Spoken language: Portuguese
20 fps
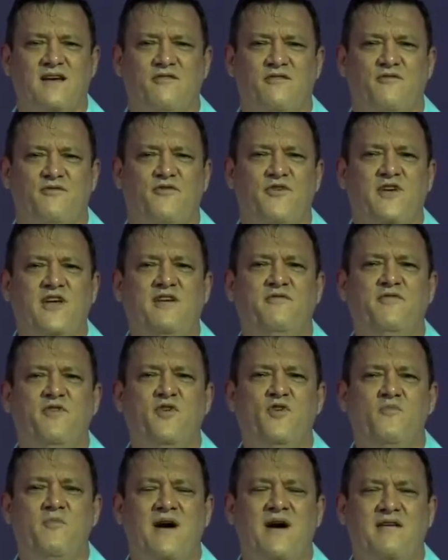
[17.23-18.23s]

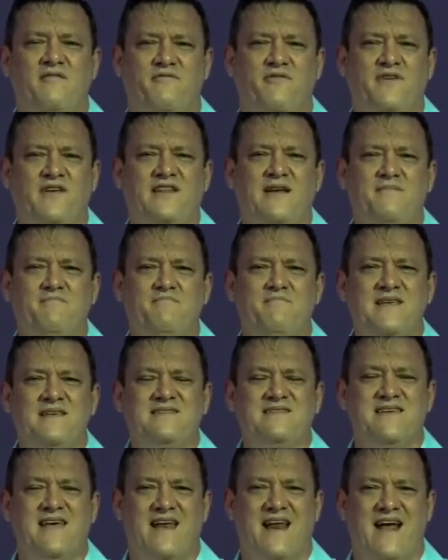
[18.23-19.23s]
vive uma vida
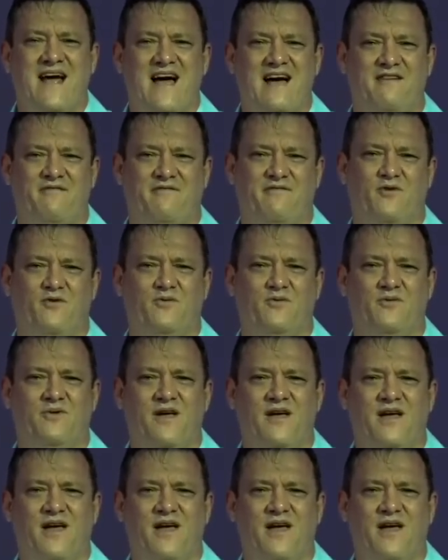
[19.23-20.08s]
miserável,